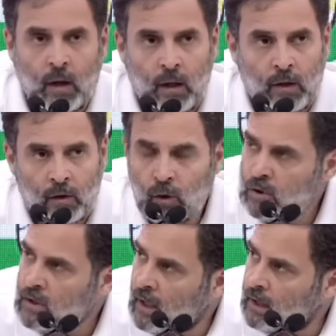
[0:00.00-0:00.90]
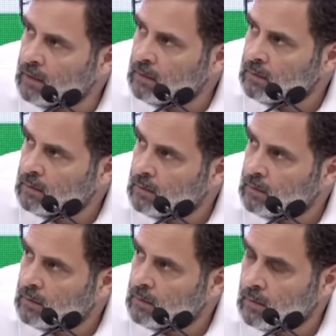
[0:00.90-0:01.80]
हिंदुस्तान
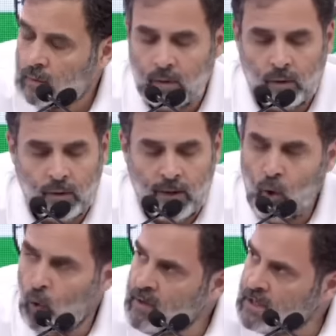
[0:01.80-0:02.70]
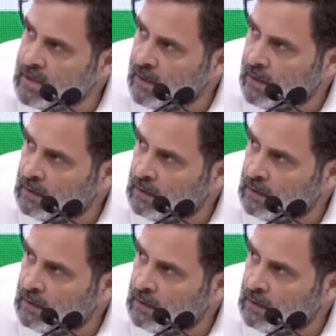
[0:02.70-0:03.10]
के ओबीसी